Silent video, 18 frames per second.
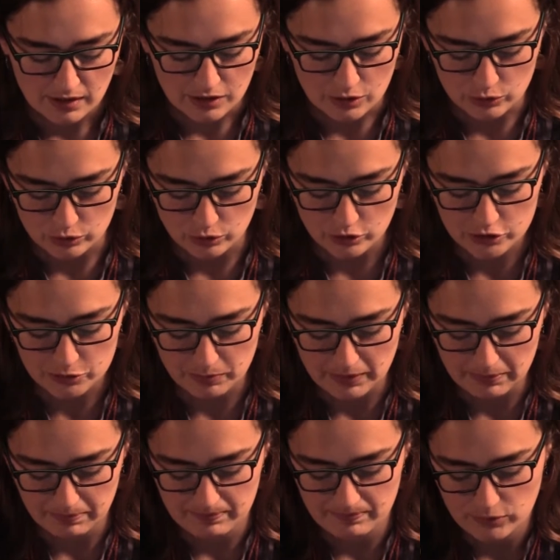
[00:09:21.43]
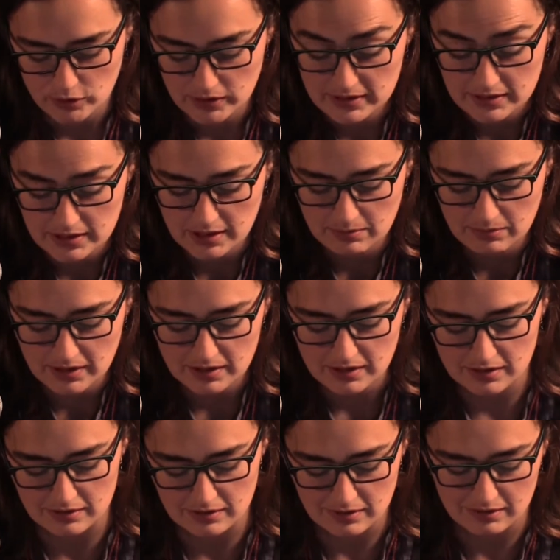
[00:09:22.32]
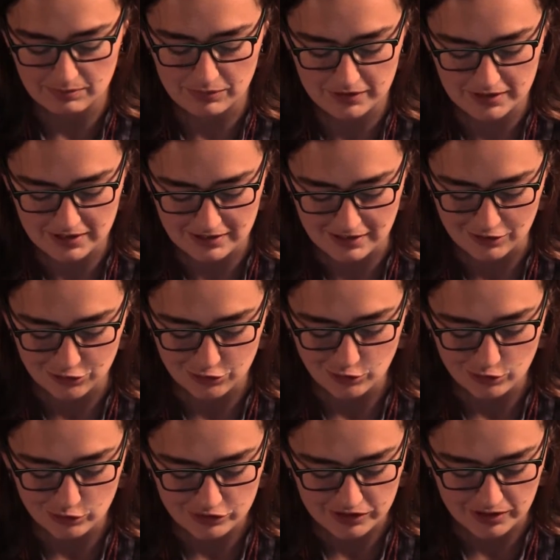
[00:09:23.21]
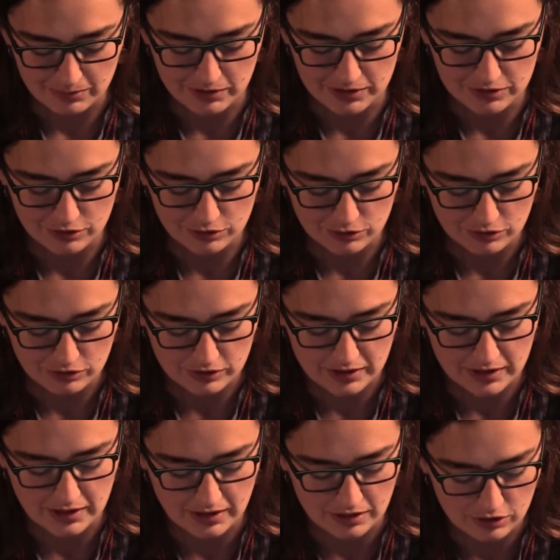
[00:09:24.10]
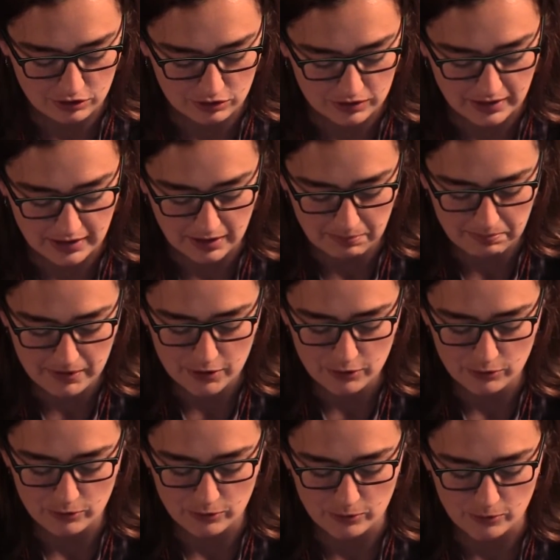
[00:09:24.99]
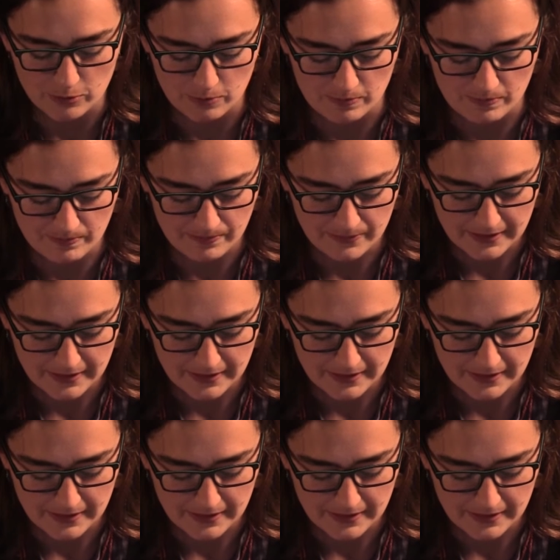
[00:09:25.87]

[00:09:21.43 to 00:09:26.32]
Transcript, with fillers: que uno los ve por encima y pues están todos los temas que uno quiere encontrar, pero no,